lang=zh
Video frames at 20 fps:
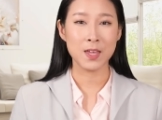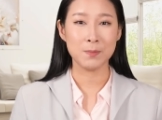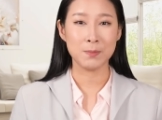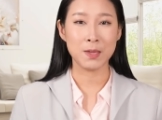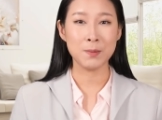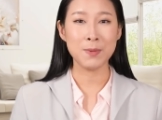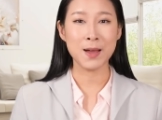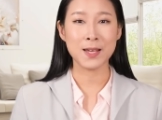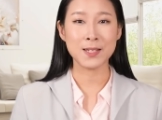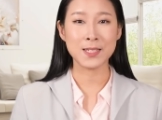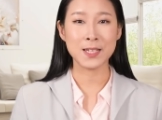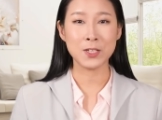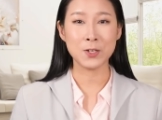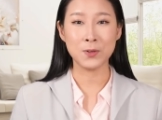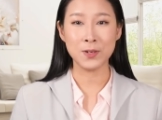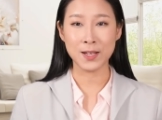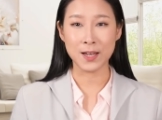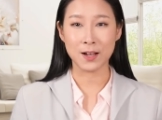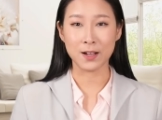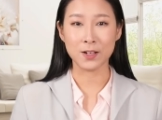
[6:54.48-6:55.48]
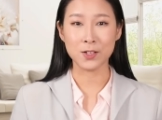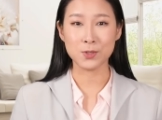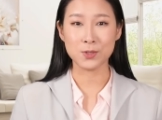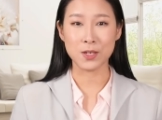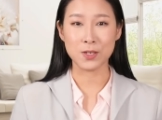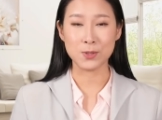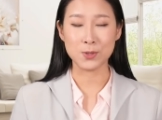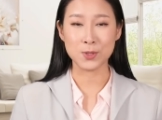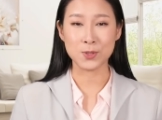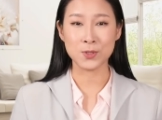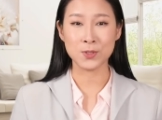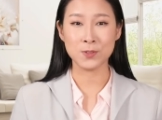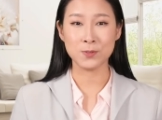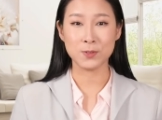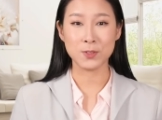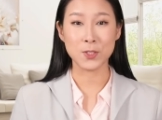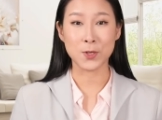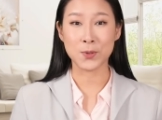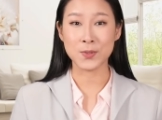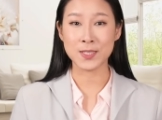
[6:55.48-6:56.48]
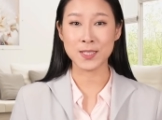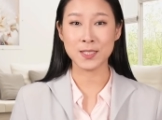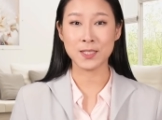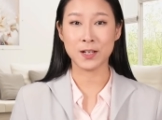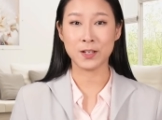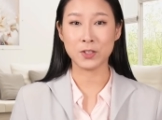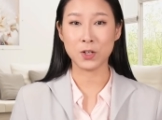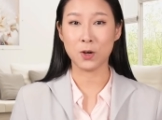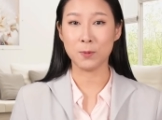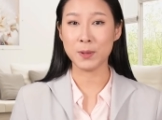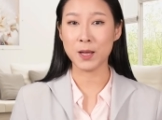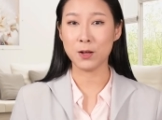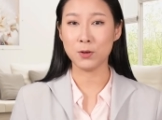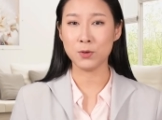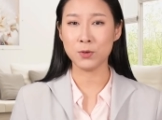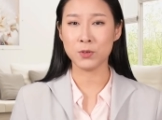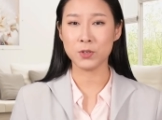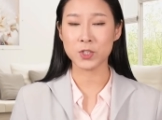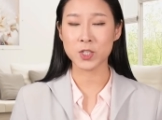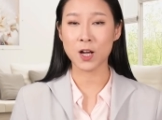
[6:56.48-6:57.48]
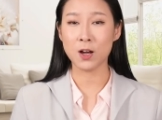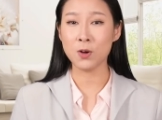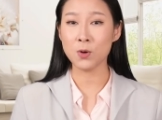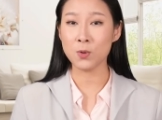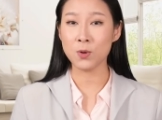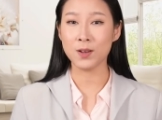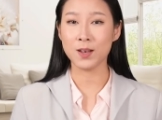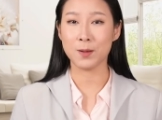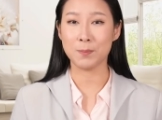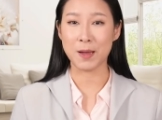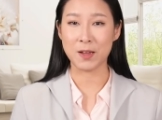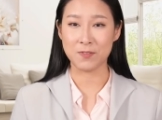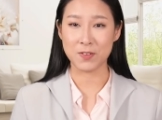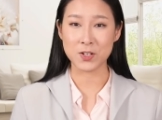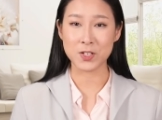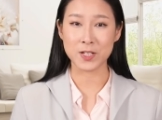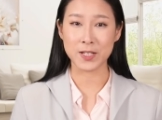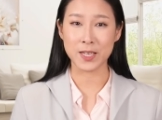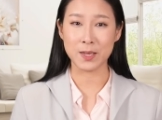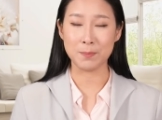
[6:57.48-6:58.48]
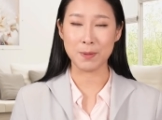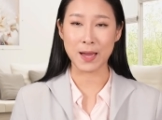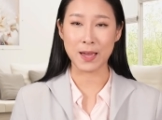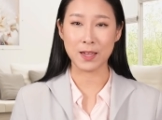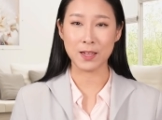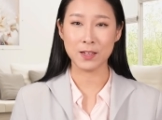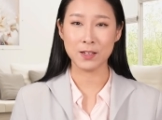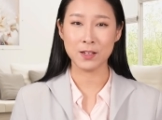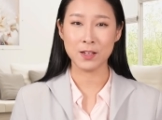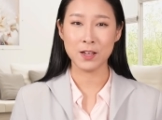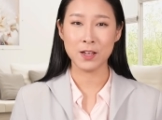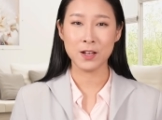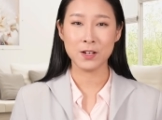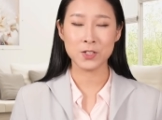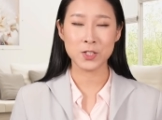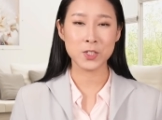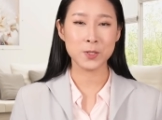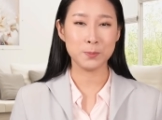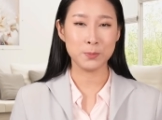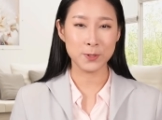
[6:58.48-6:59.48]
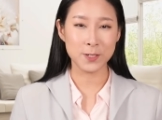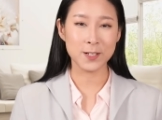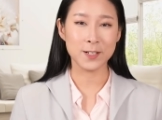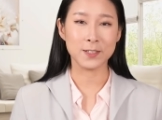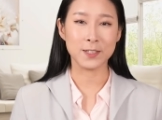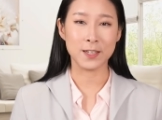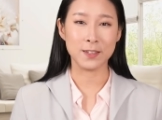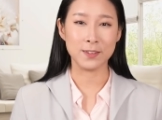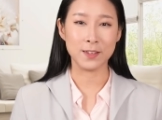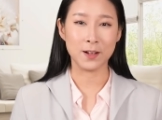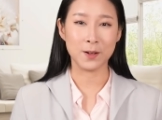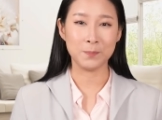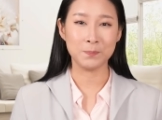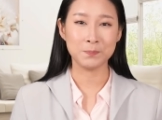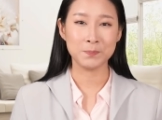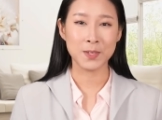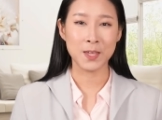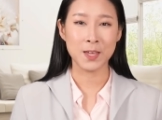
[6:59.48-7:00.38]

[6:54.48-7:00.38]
皮马县有两个选区邮寄的投票率超过了百分之一百，这是不可能的。